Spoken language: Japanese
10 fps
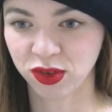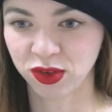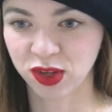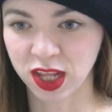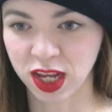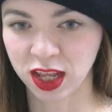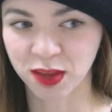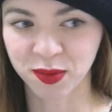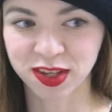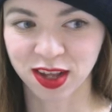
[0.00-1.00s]
ついていけ
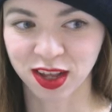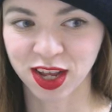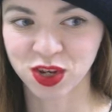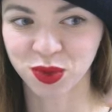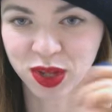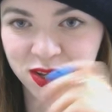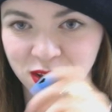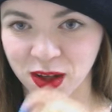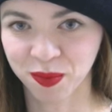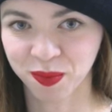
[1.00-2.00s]
てますか大丈夫です
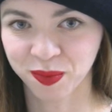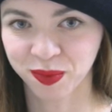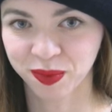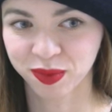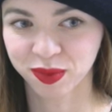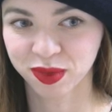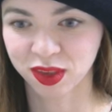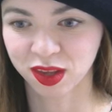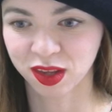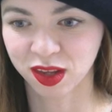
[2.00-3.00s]
かは
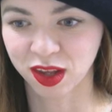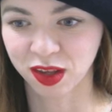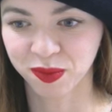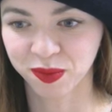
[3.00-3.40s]
い